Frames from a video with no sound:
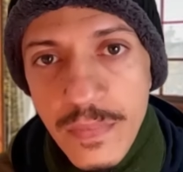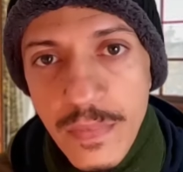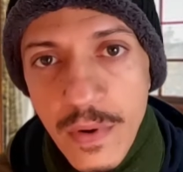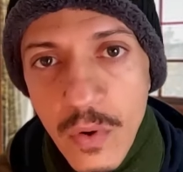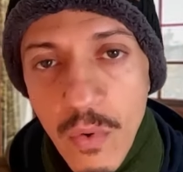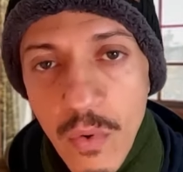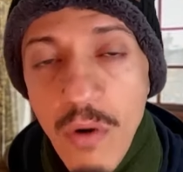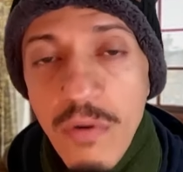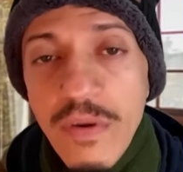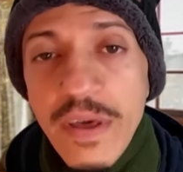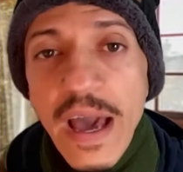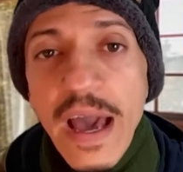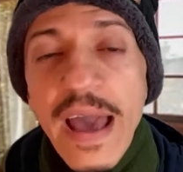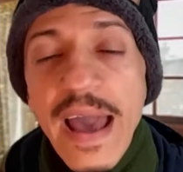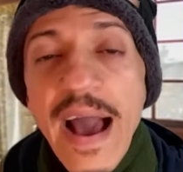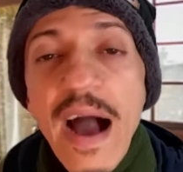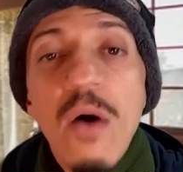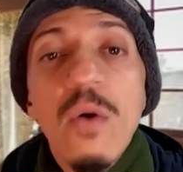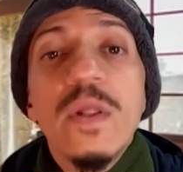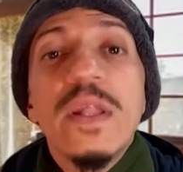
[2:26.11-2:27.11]
qual que é a
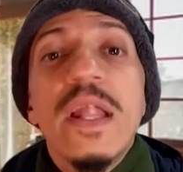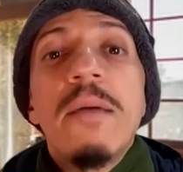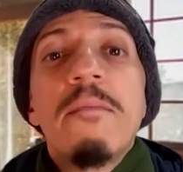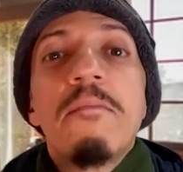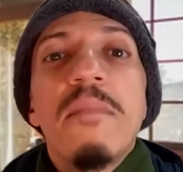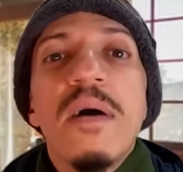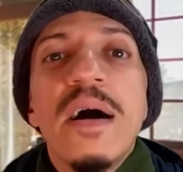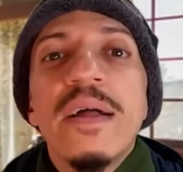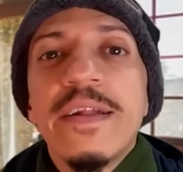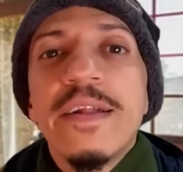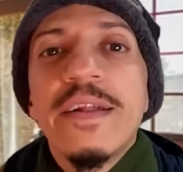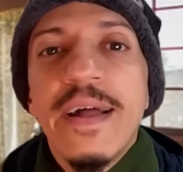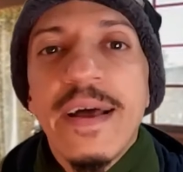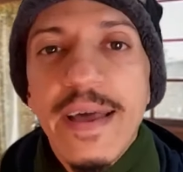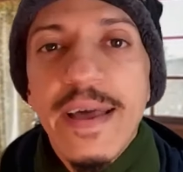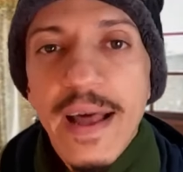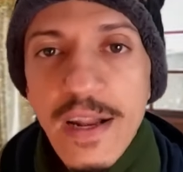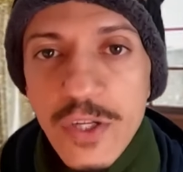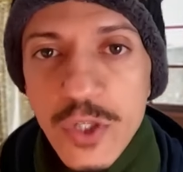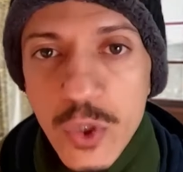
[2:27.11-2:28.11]
real demanda daquela